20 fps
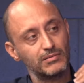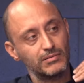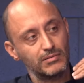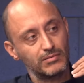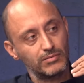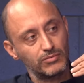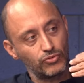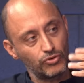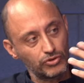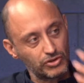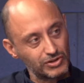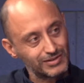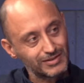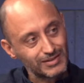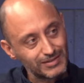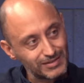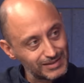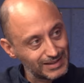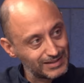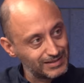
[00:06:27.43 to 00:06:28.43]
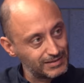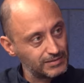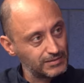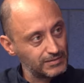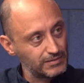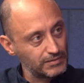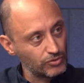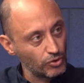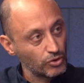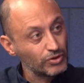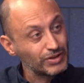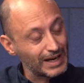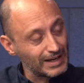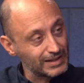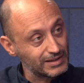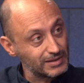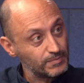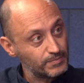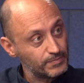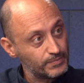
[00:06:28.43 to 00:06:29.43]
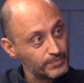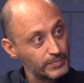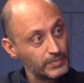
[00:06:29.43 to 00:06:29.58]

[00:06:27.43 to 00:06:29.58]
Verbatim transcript: Turkish Studies'e gönderdim.